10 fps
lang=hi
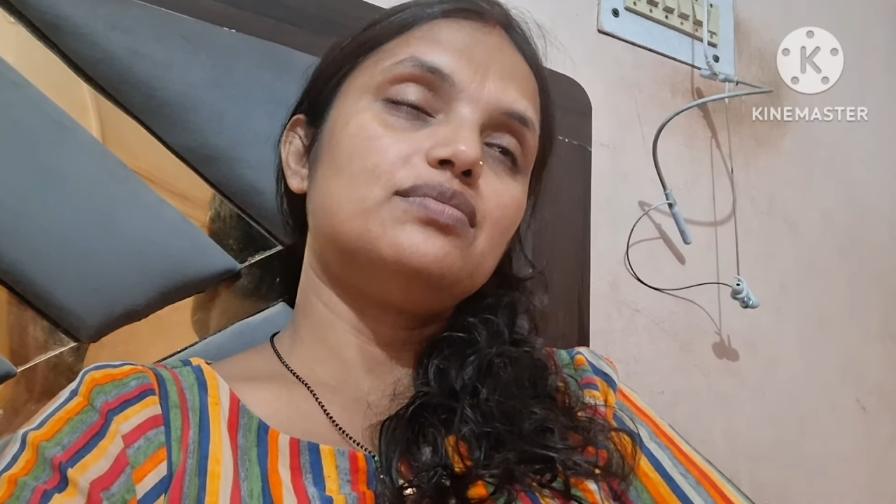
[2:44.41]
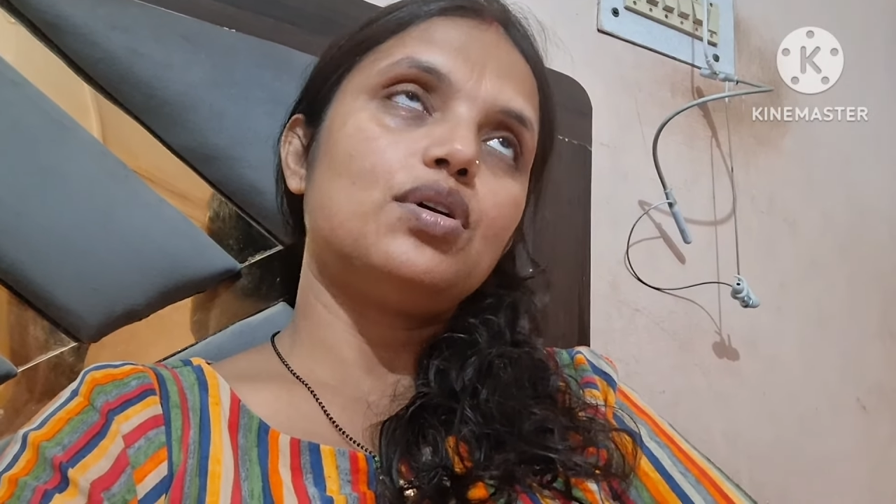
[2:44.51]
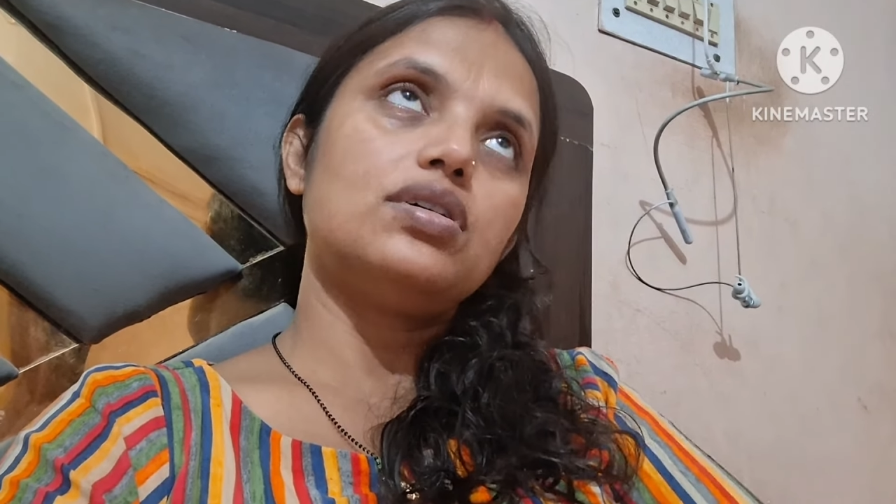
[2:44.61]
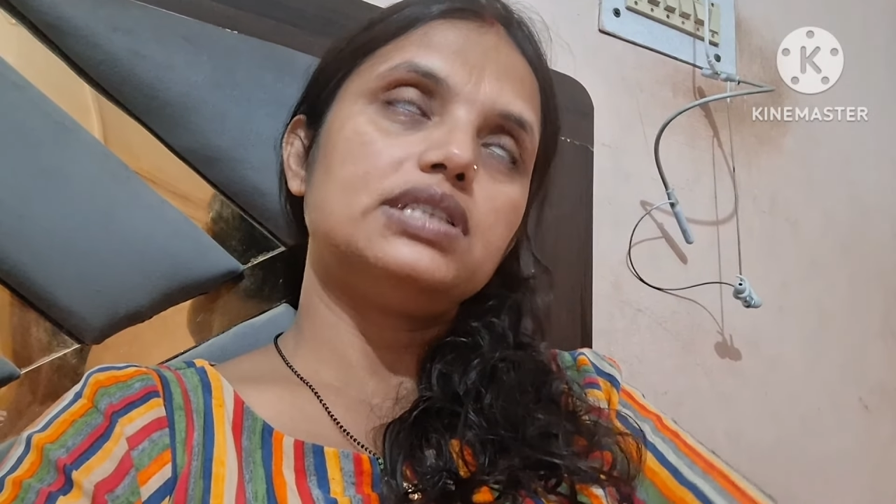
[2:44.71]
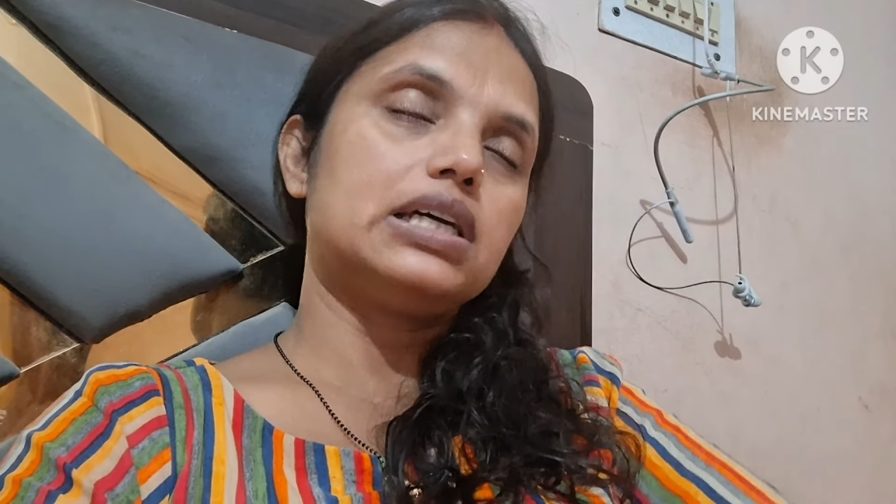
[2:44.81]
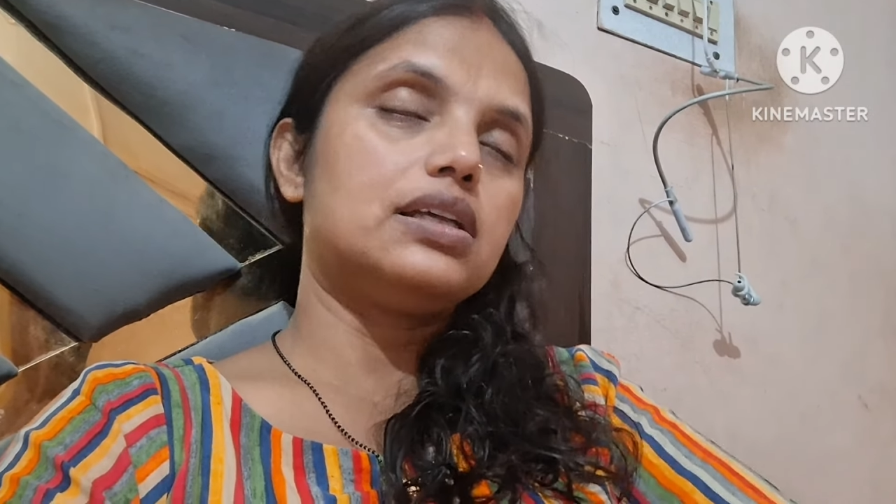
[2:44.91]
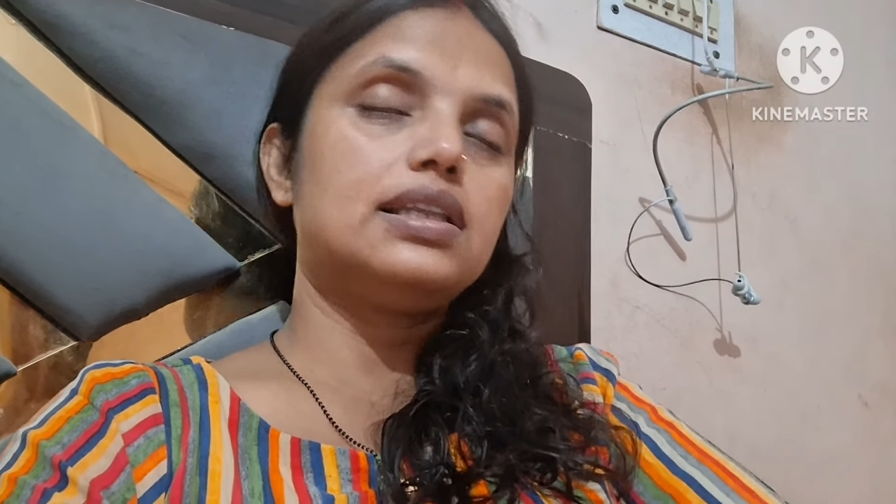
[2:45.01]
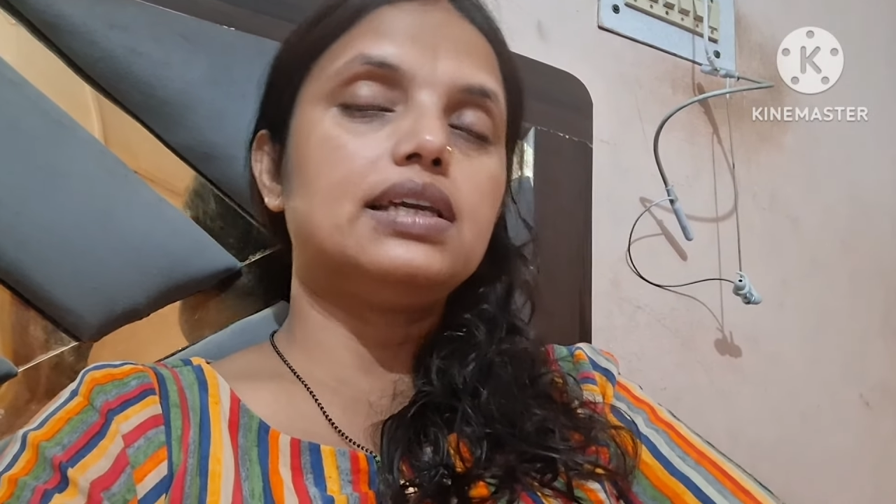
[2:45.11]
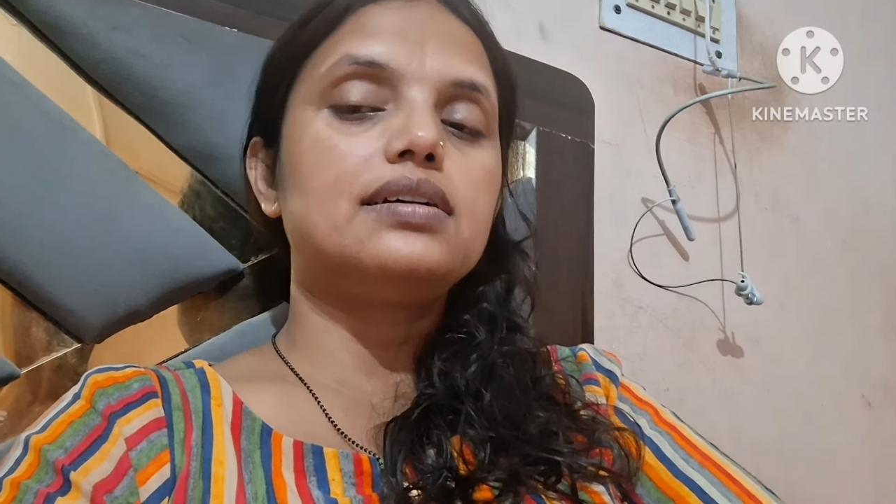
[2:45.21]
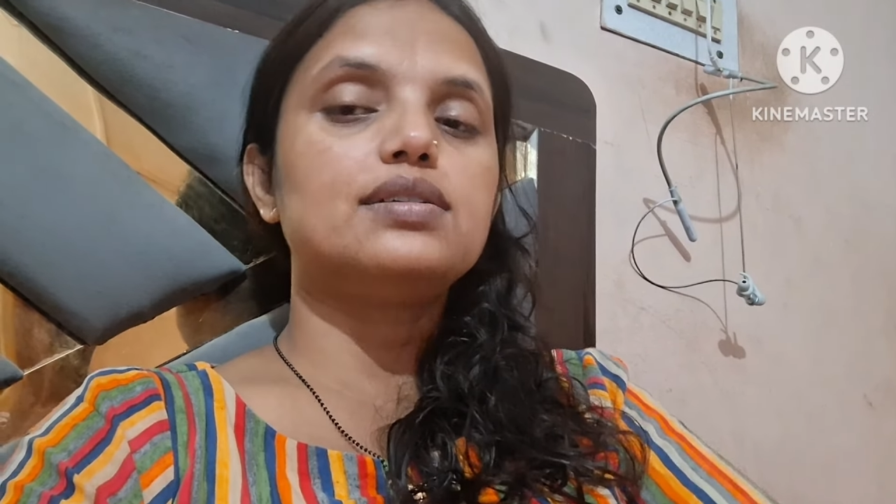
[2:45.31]
बहुत ज़्यादा
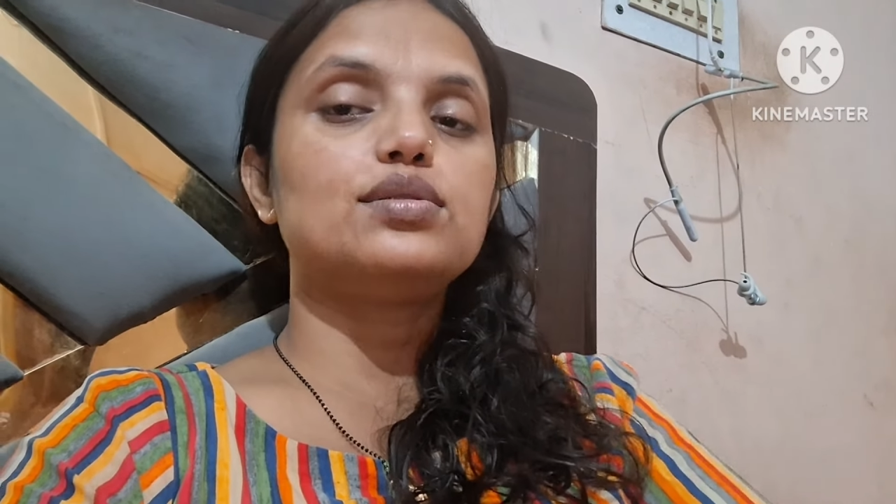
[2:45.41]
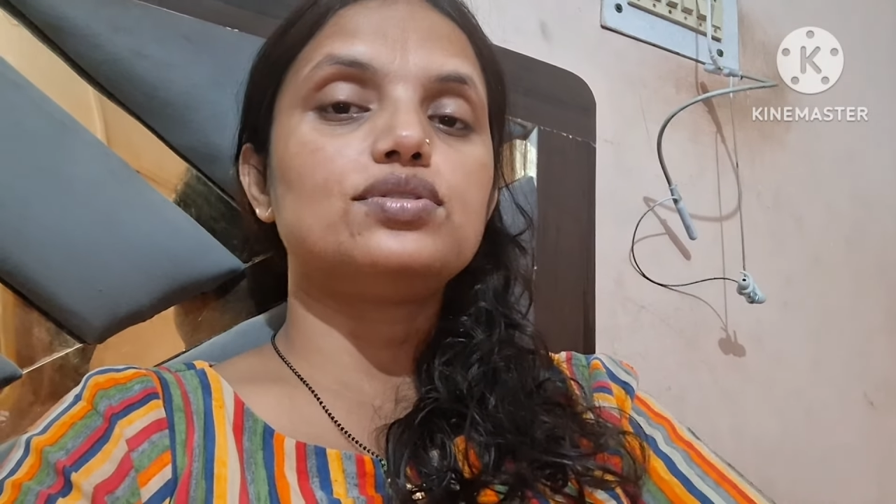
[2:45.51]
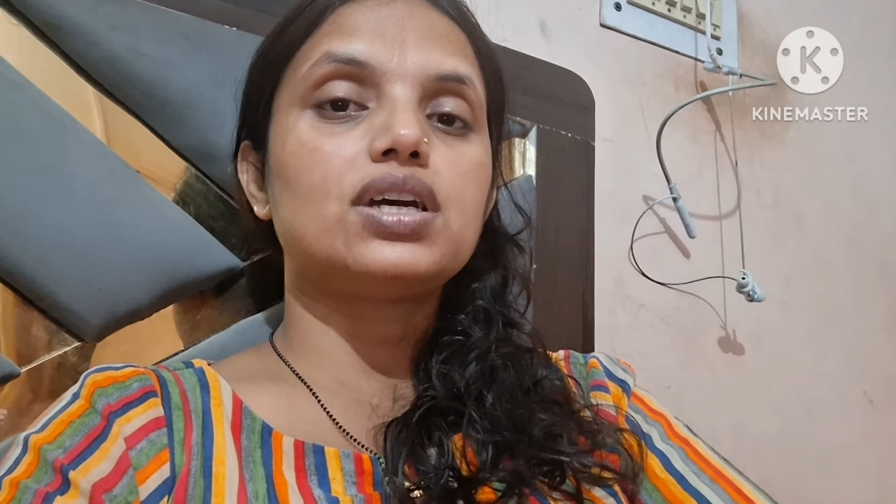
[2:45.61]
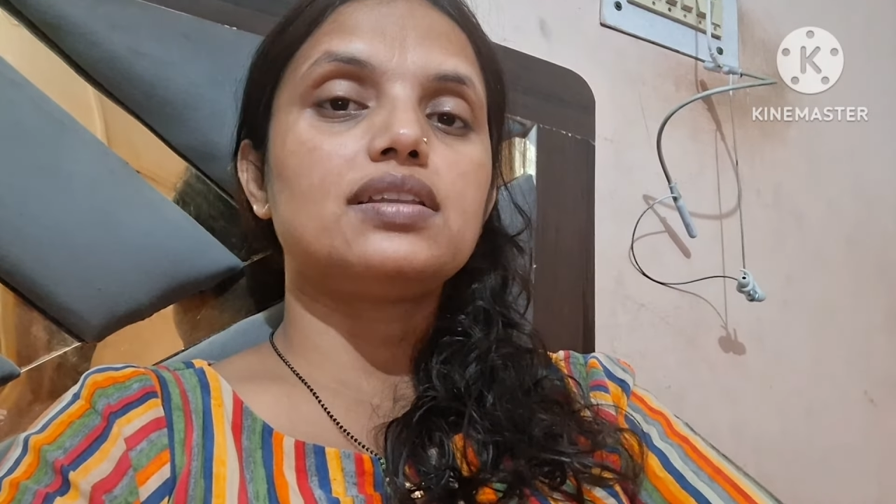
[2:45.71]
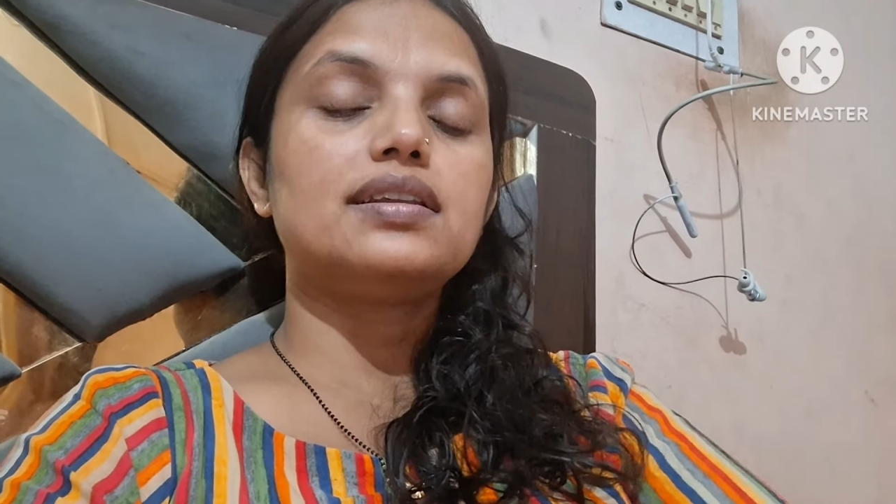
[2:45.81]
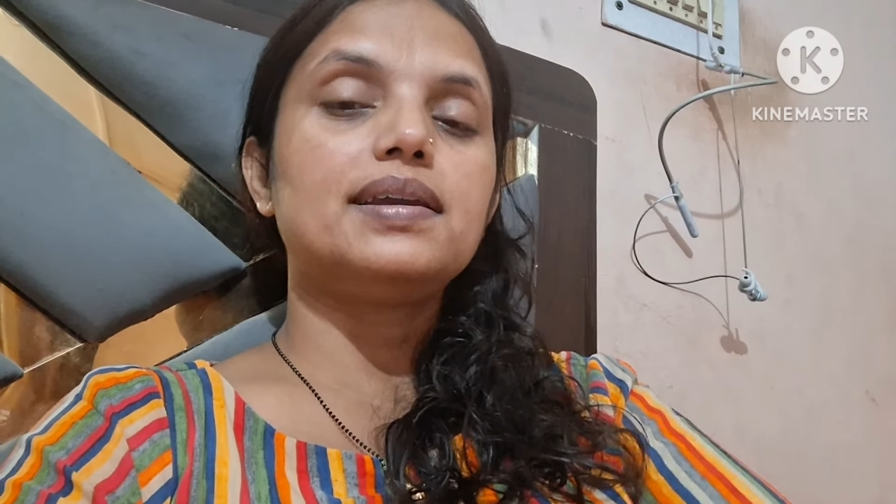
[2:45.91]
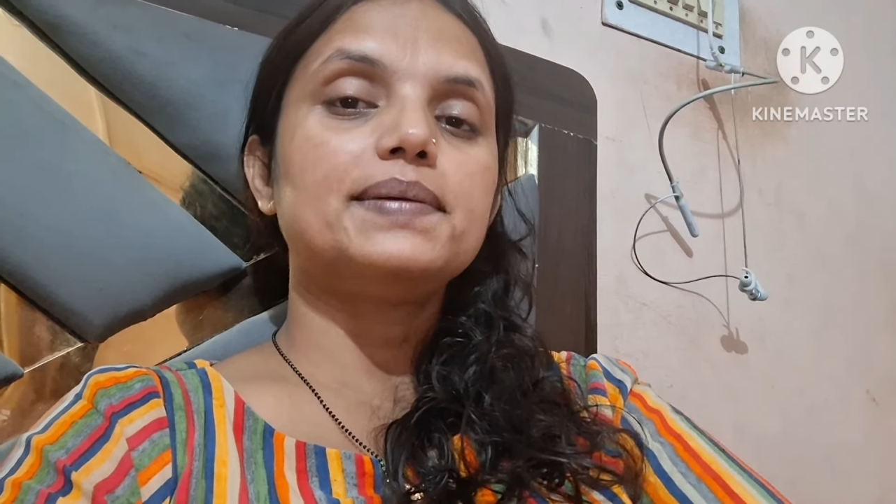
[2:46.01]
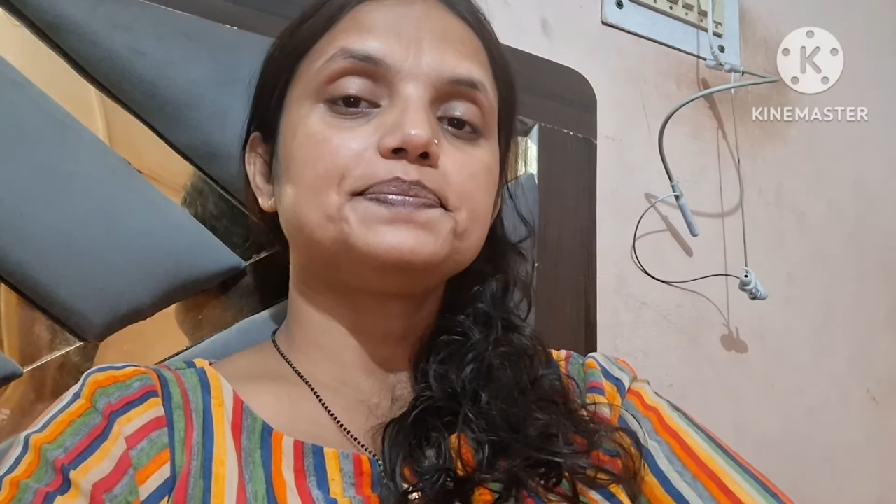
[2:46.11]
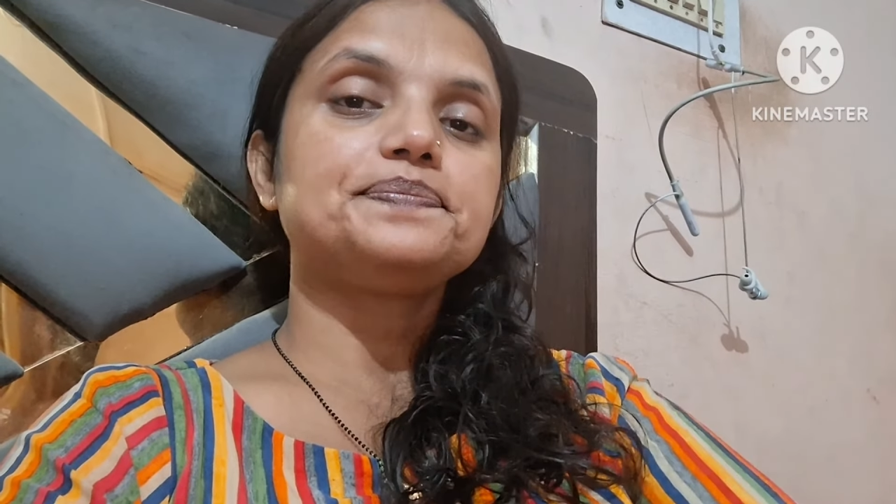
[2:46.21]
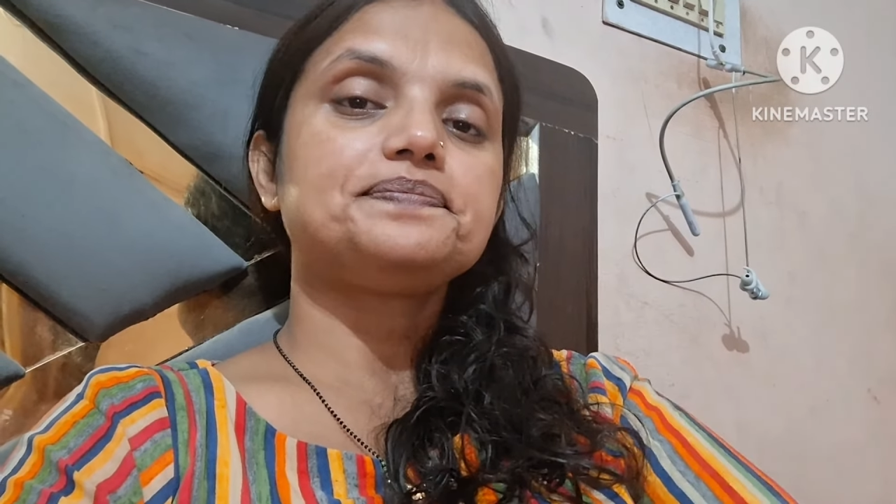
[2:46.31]
दिक्कत हो जाती है